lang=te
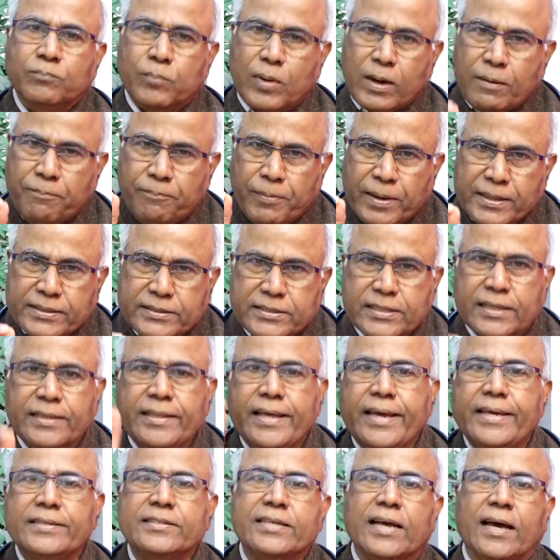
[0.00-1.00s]
ప్రపంచ
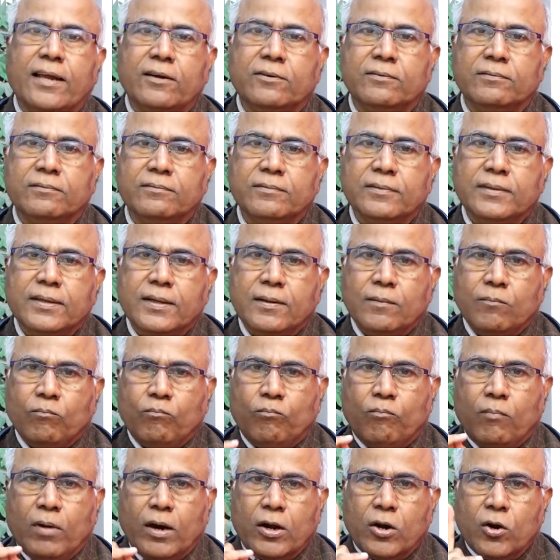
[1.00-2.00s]
దేశాలు
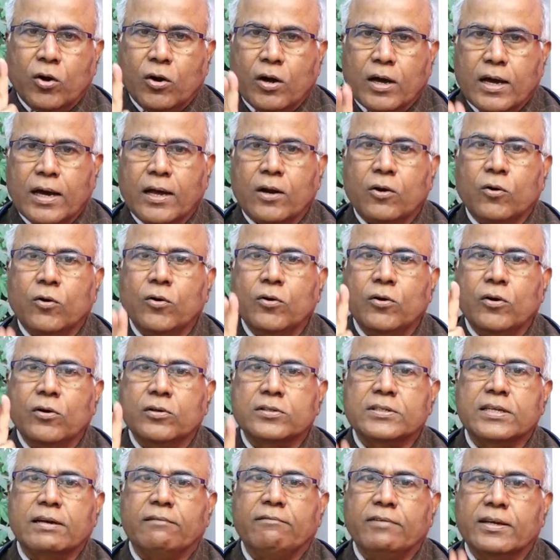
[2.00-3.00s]
మరొక రెండు
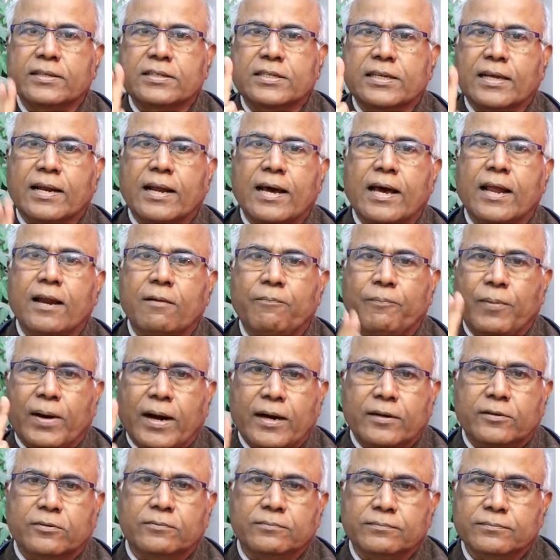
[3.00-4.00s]
సంవత్సరాల
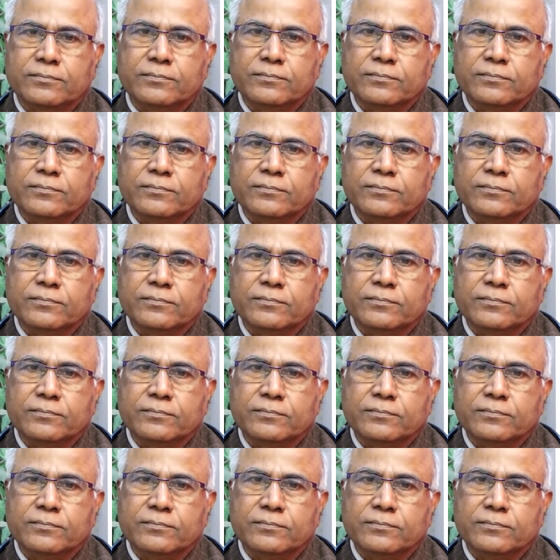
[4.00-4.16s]
పాటు